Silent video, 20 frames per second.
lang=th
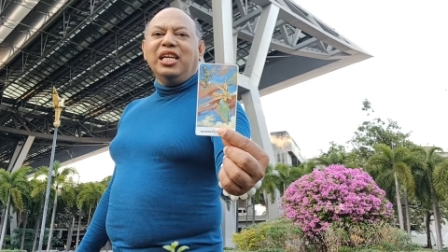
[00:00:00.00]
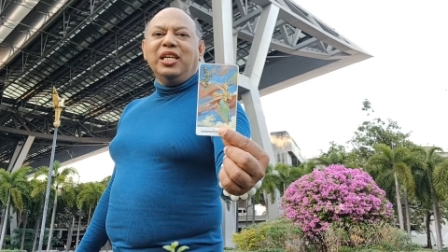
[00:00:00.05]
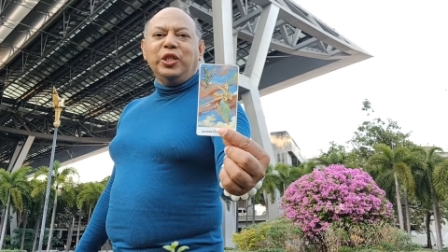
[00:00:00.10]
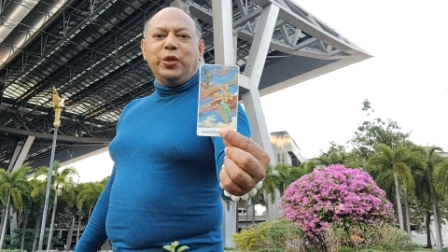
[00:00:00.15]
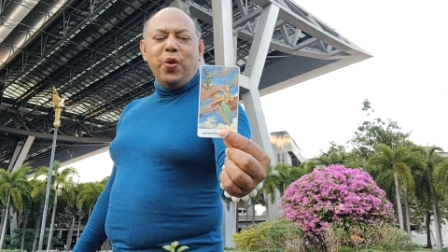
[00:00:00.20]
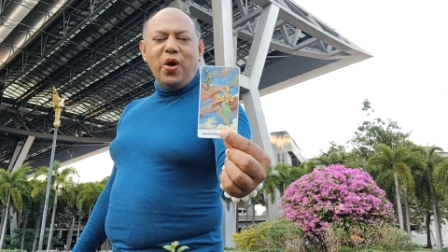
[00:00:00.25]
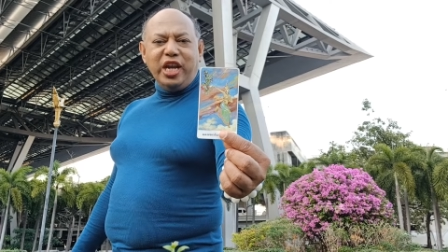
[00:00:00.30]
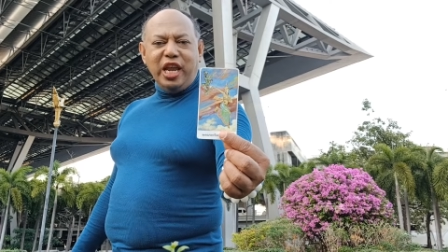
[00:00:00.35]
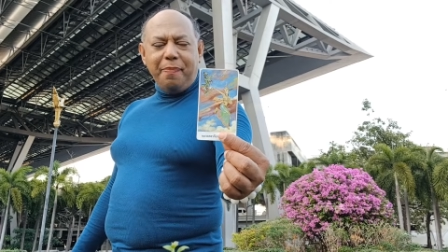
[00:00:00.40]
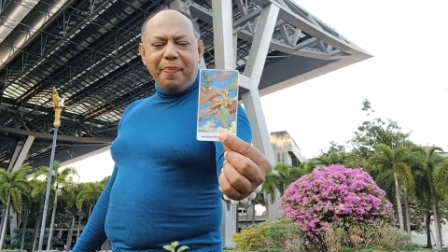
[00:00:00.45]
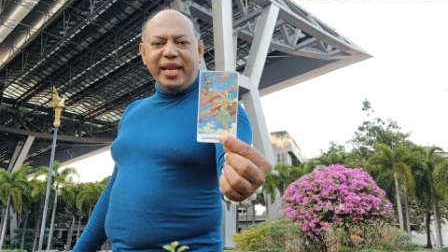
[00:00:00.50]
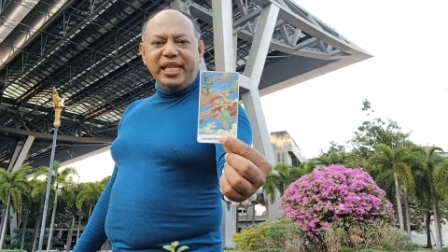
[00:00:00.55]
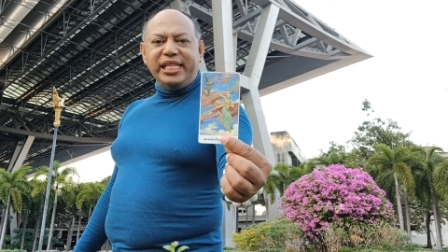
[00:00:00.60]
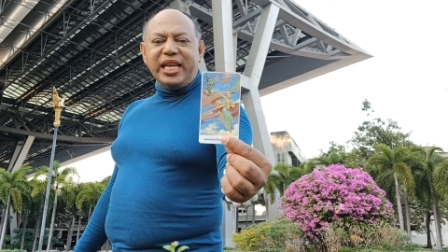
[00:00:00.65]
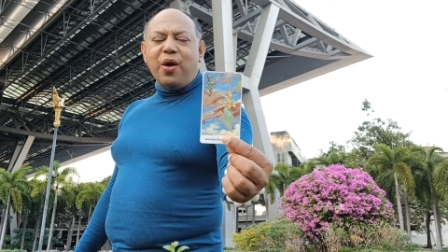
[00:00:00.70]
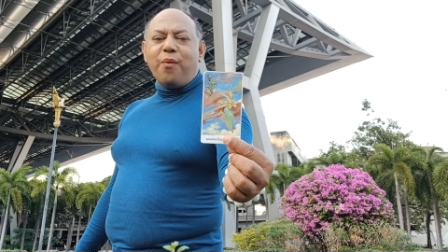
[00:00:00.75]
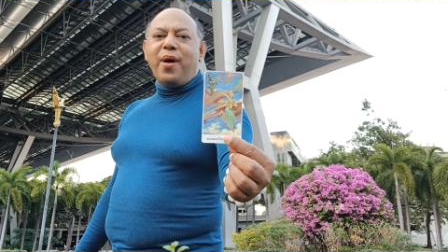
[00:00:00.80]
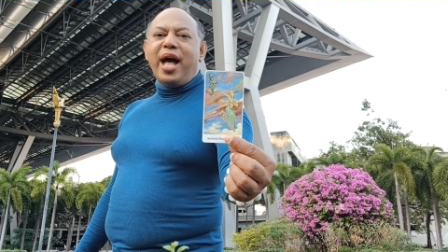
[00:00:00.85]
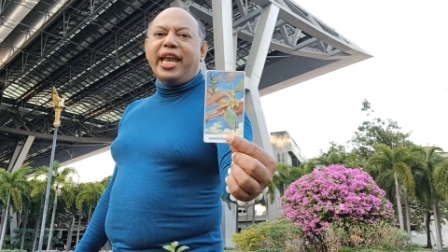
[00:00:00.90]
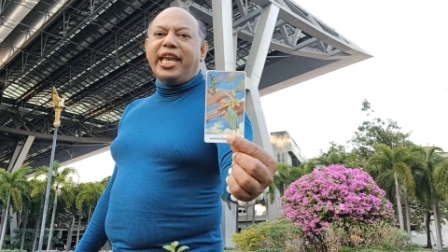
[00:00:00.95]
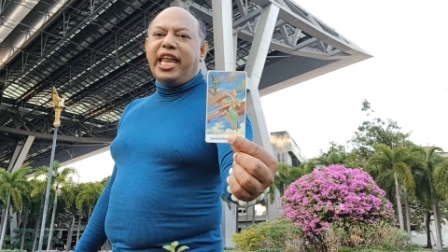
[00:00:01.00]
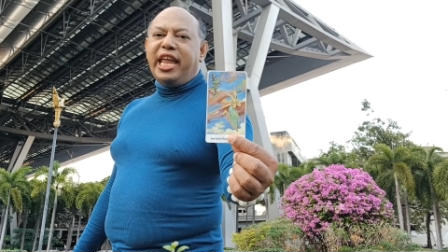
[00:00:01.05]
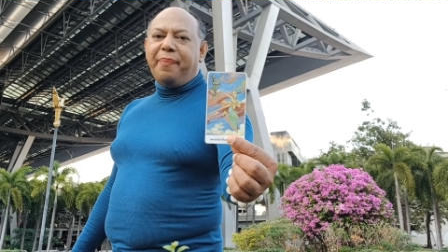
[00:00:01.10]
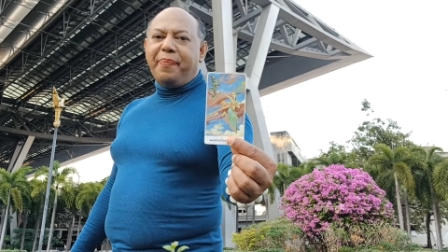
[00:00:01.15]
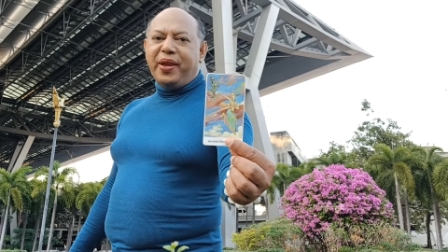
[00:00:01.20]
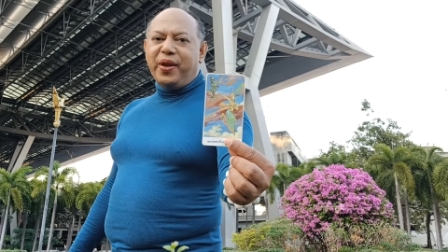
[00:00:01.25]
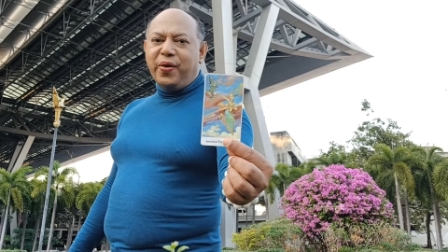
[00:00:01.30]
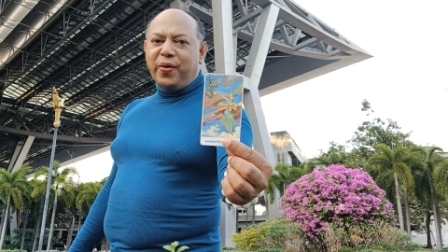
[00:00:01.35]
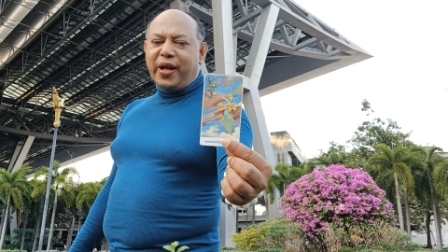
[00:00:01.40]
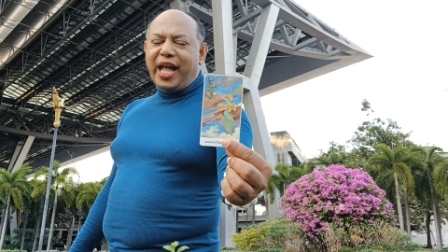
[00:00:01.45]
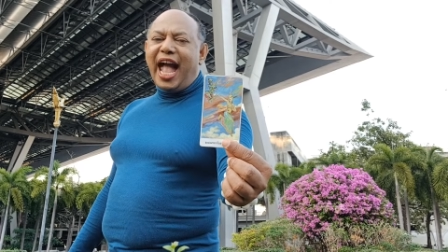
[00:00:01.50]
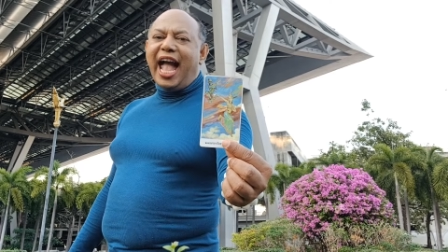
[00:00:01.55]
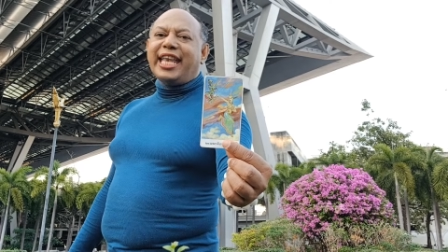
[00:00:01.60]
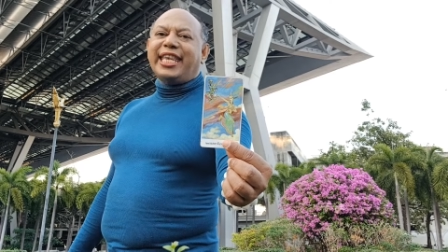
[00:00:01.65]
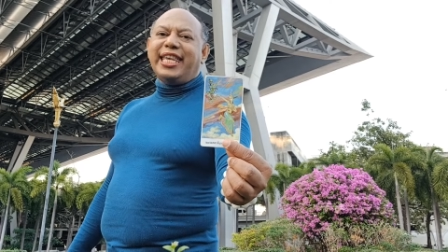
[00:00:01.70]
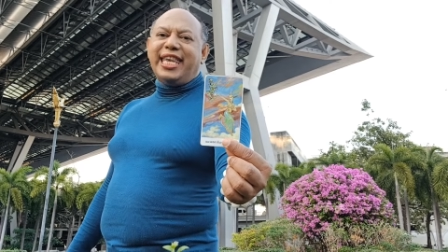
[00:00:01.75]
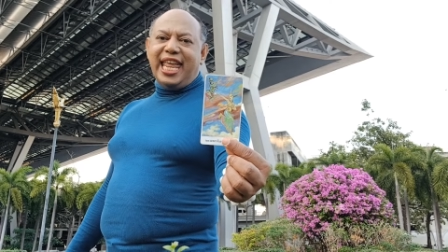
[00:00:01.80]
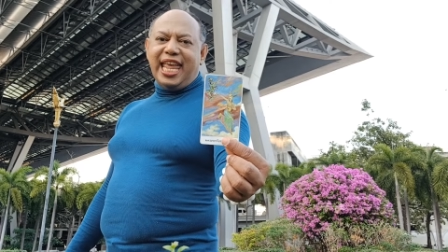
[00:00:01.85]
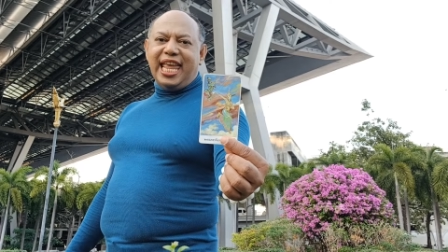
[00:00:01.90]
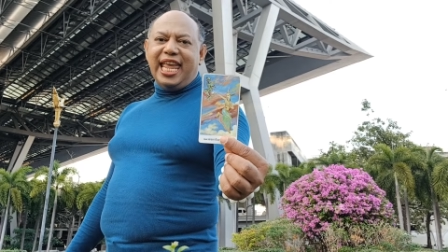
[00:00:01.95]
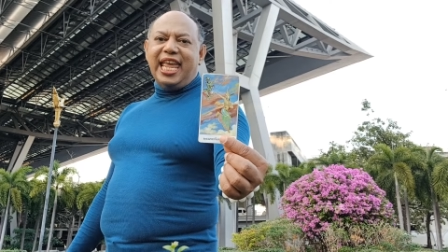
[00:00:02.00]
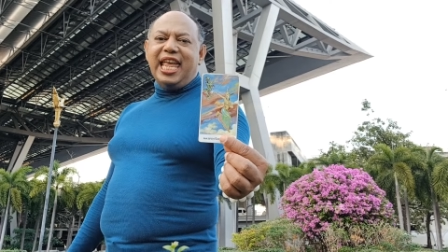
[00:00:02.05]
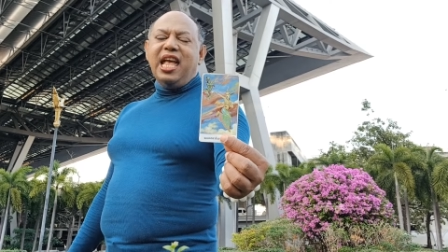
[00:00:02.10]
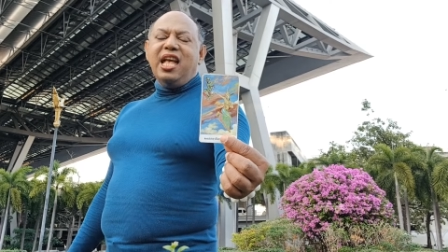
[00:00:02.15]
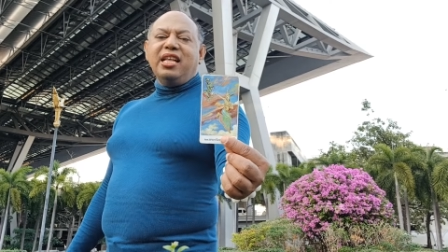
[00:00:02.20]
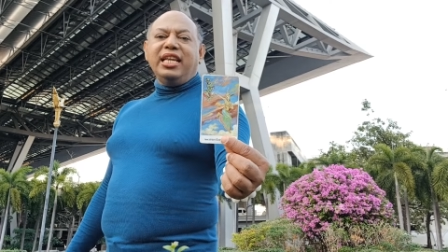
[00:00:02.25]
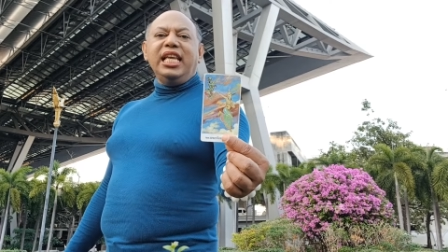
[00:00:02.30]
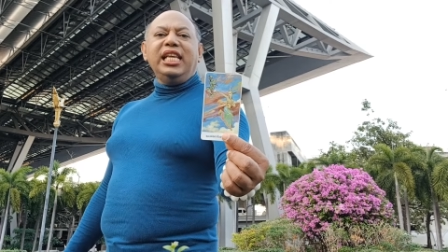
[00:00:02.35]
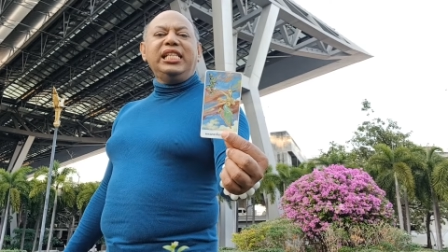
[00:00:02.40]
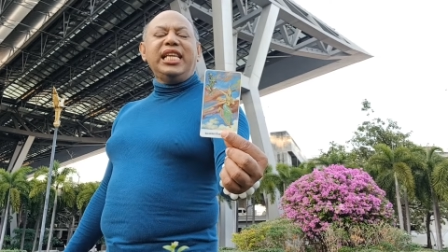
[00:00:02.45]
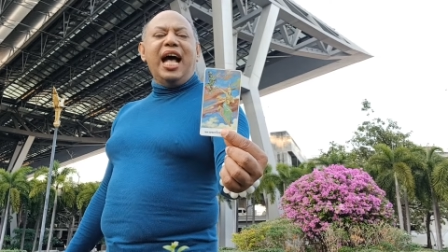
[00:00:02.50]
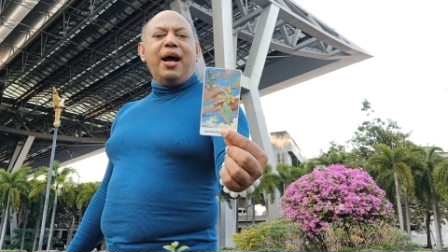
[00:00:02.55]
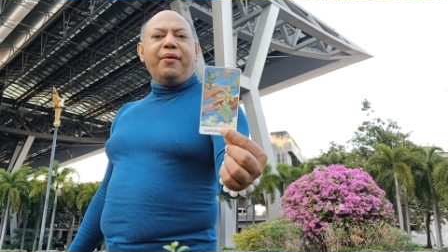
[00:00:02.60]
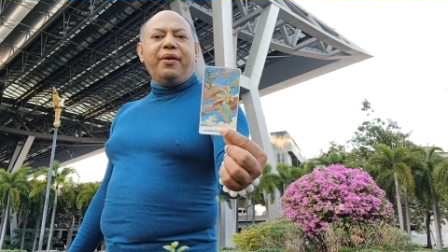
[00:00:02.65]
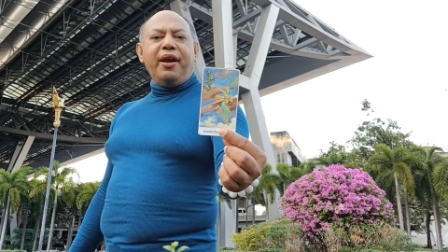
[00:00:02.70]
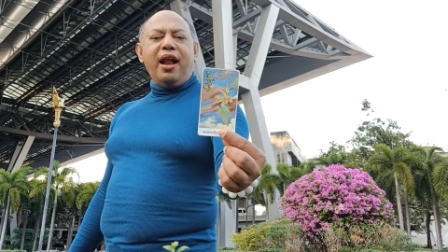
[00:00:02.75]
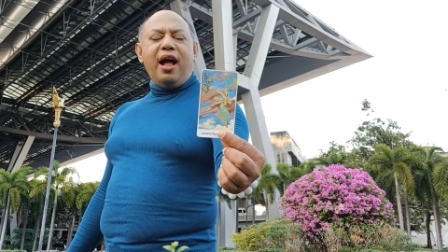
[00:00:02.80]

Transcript: ช่วงนี้เป็นจังหวะดีเป็นโอกาสดี ที่ชาว